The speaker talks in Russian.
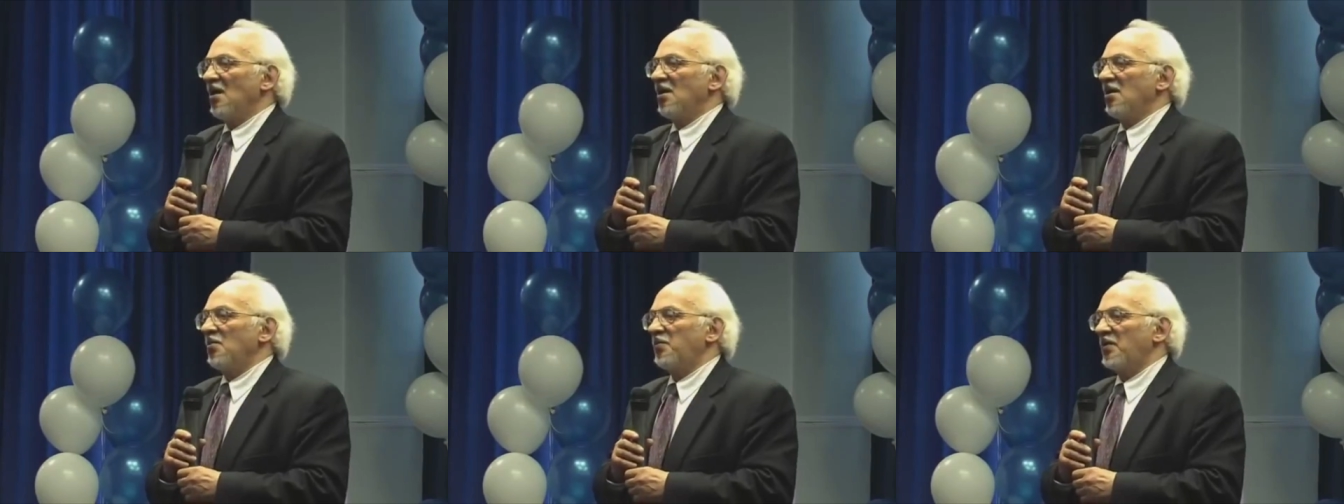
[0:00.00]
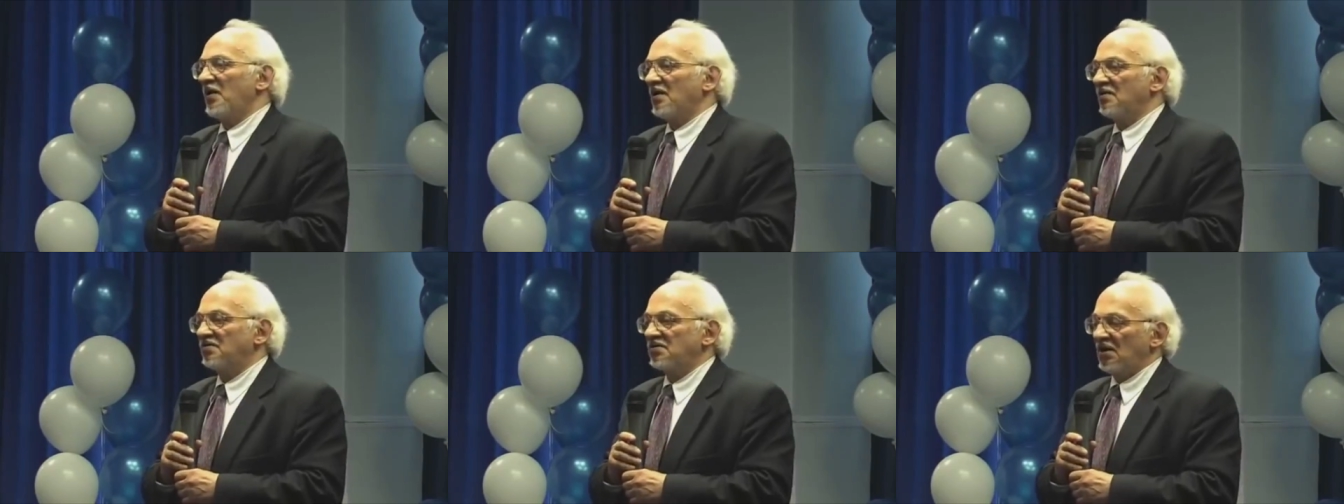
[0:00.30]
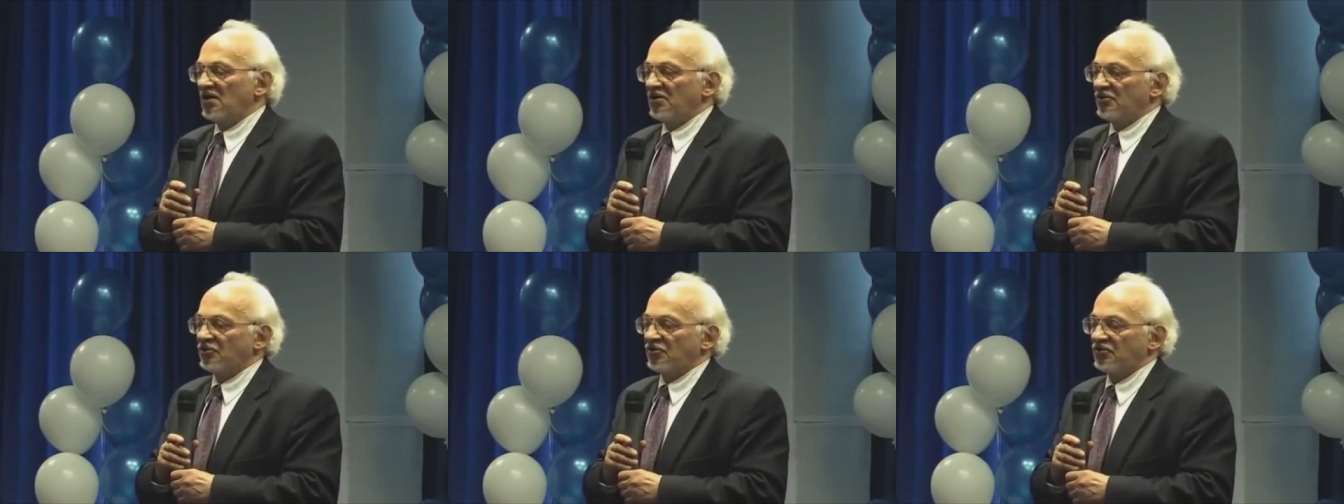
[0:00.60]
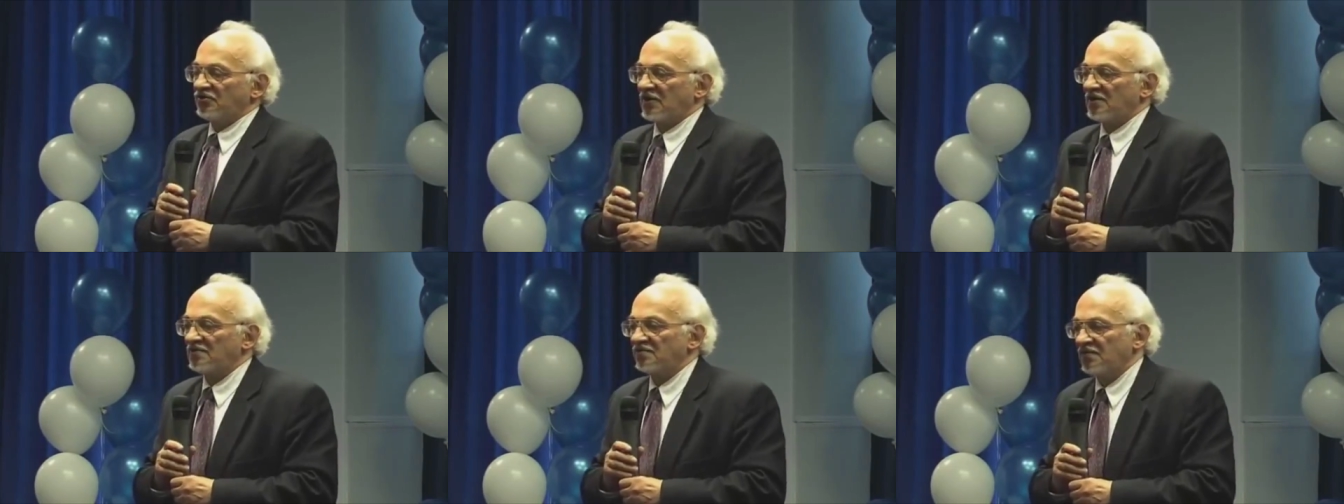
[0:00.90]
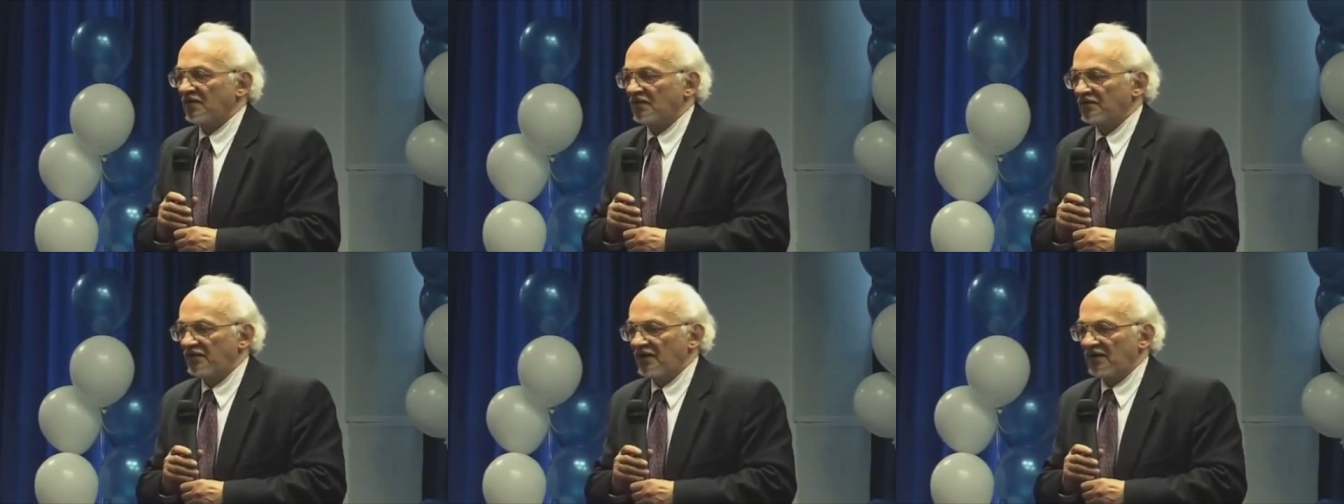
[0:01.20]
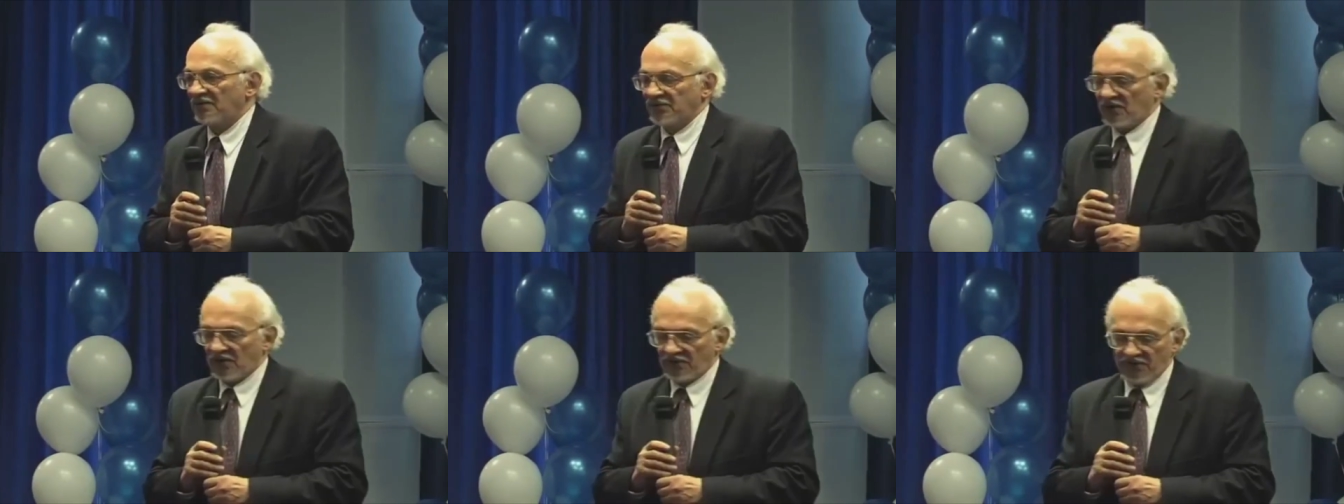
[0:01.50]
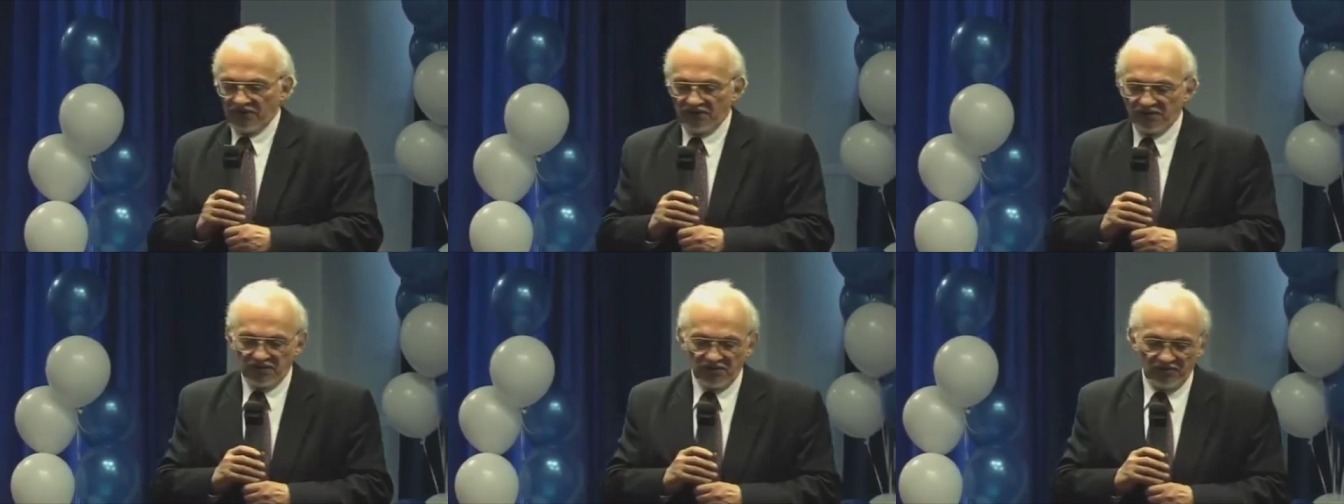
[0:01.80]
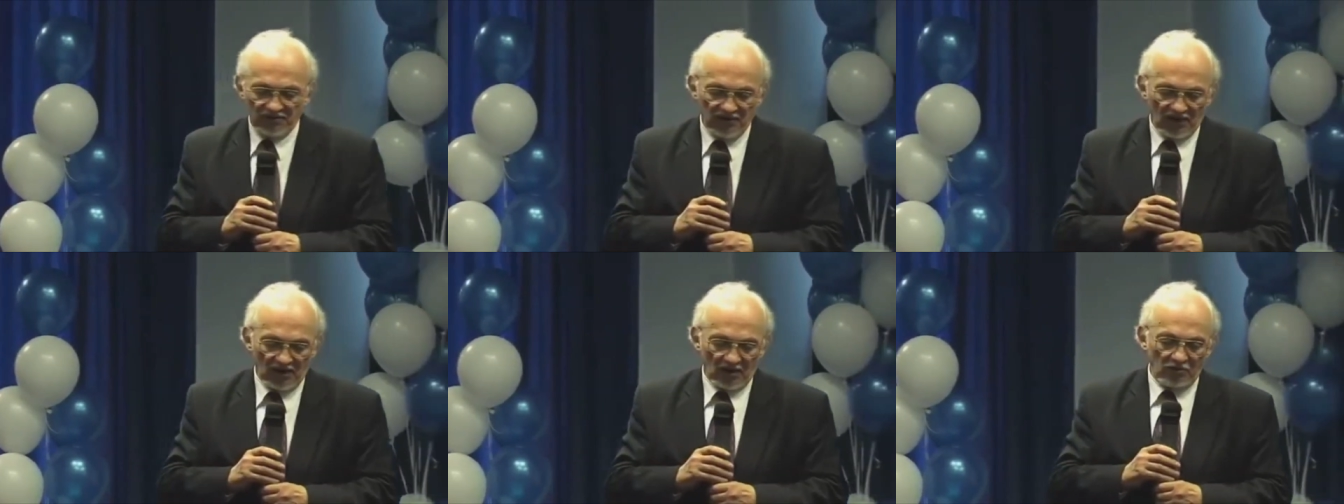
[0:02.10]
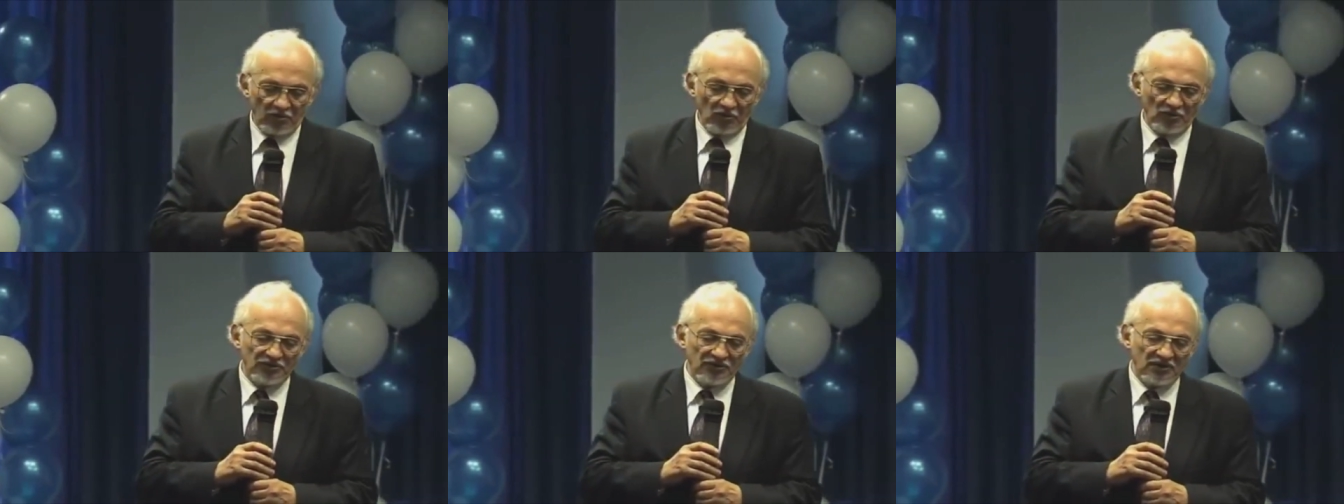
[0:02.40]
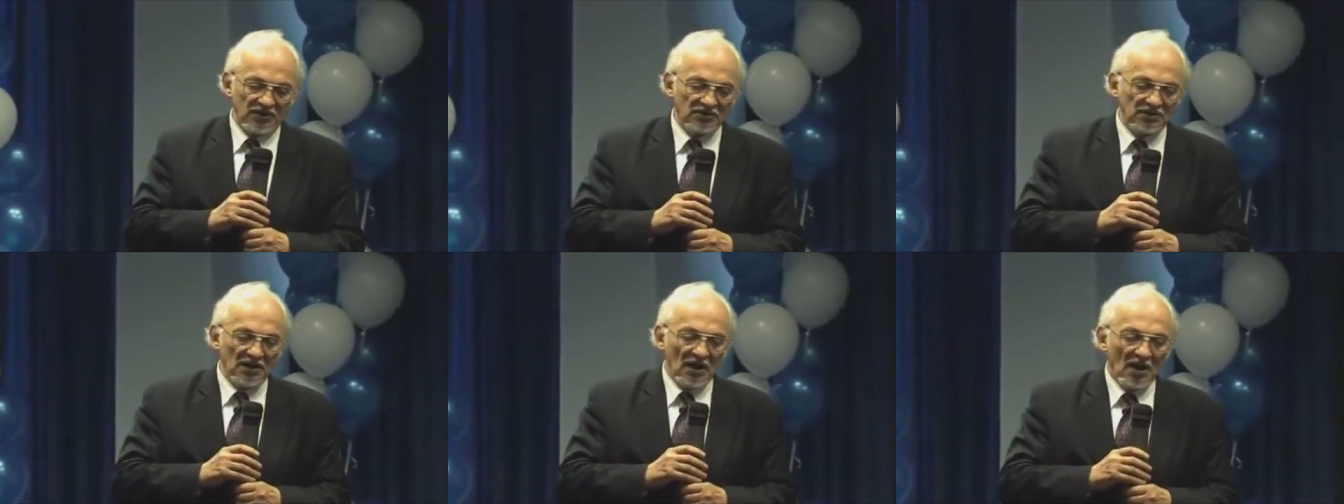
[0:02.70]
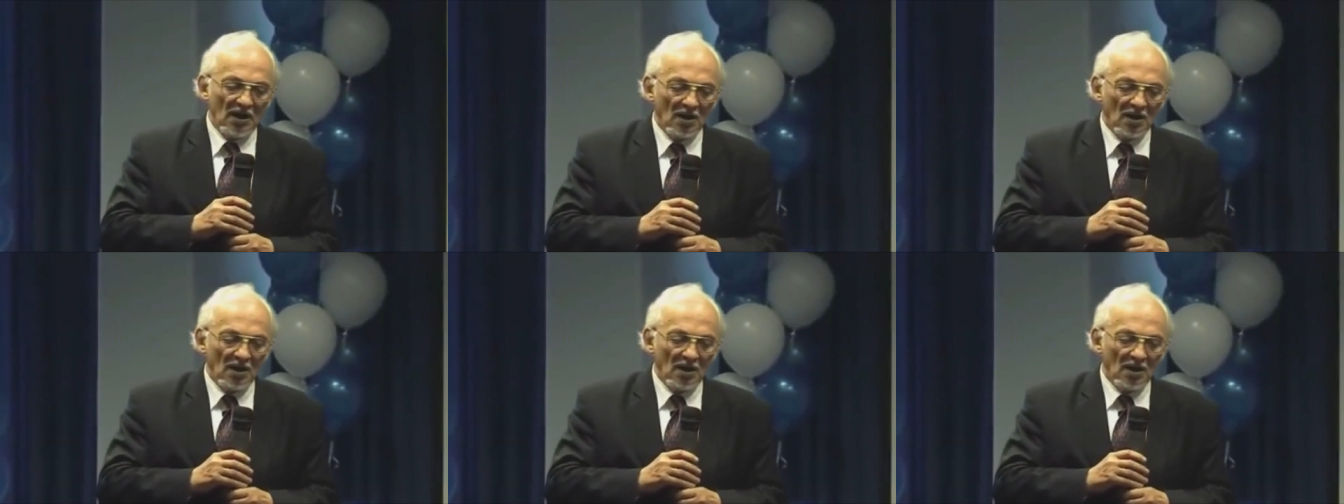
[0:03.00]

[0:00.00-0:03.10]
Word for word: И показали, что трансферфактор эффективно работает